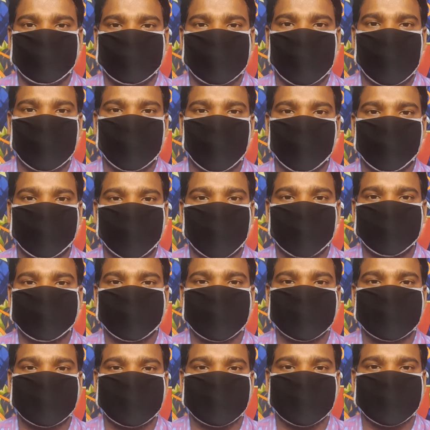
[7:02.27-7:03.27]
నాలో
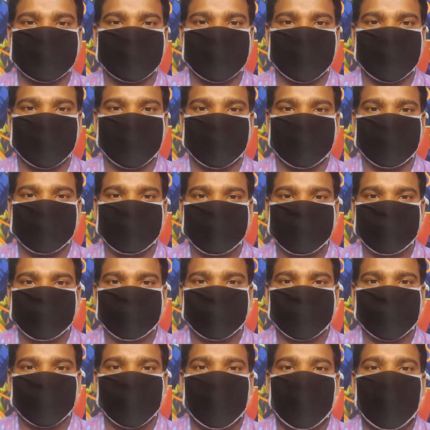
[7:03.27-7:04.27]
మార్పు వచ్చింది
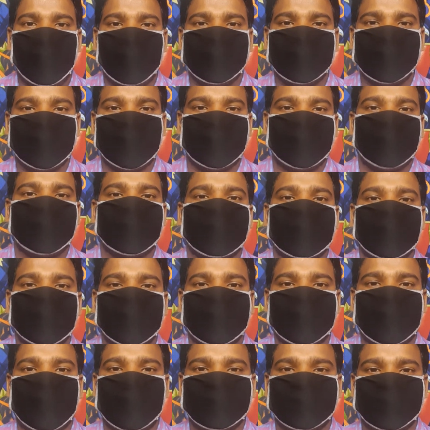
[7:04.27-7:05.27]
అని
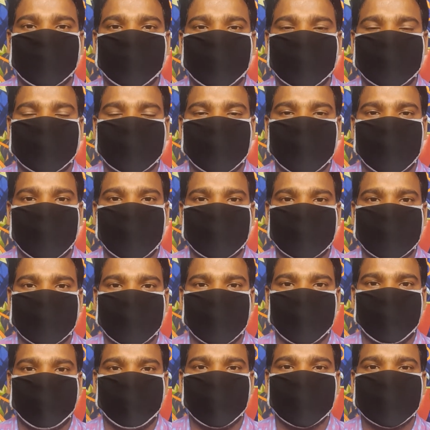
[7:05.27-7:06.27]
రాష్ట్రపతి
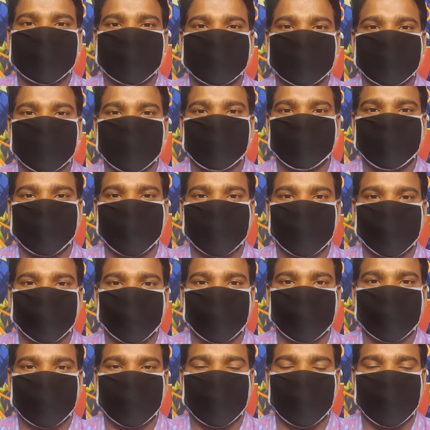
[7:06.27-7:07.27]
గారికి పిటిషన్లు
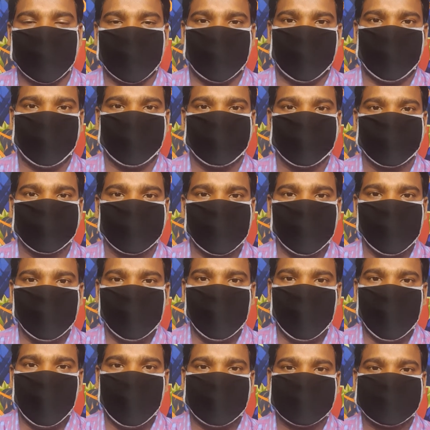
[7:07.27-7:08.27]
పెట్టుకొనగా
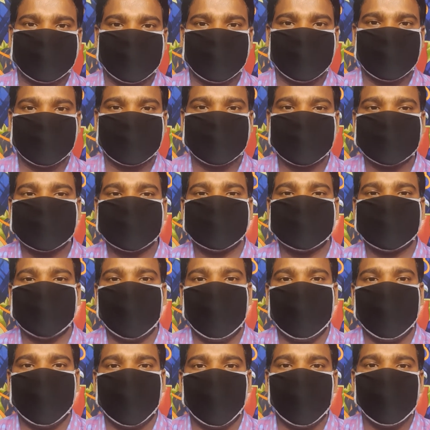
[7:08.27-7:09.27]
అతనికి
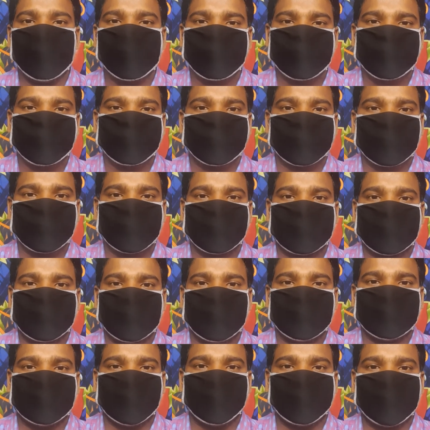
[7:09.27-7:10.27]
నచ్చితే
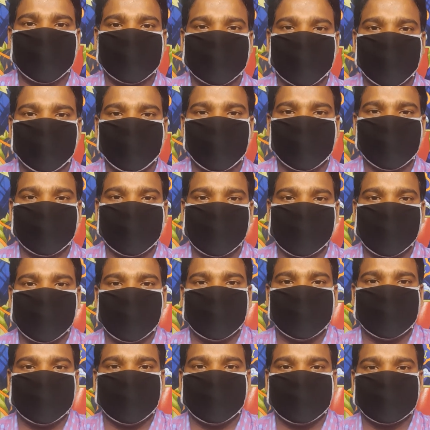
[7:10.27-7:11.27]
కేంద్ర
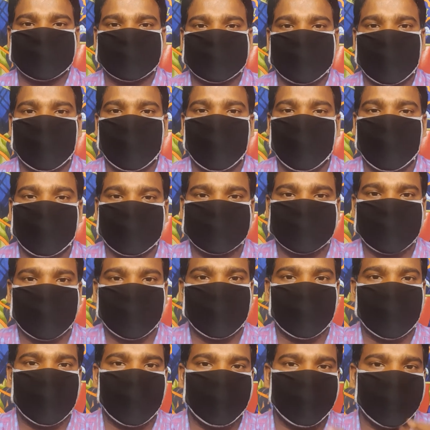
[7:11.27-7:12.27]
మంత్రిమండలి సహా
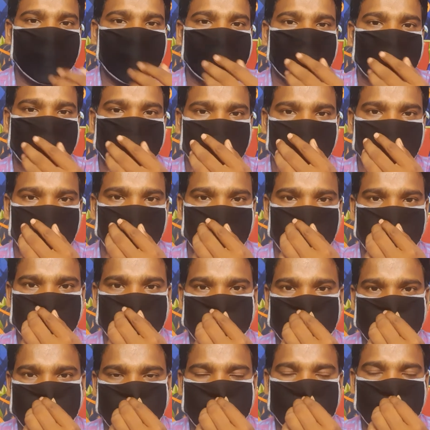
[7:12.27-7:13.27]
సలహా మేరకు
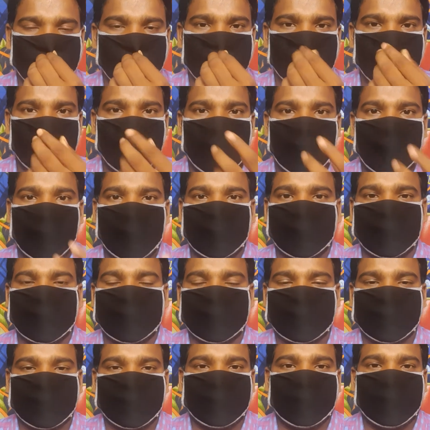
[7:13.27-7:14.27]
ఆయన
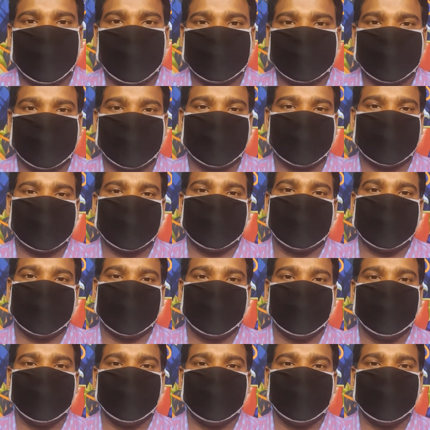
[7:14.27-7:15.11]
అతనికి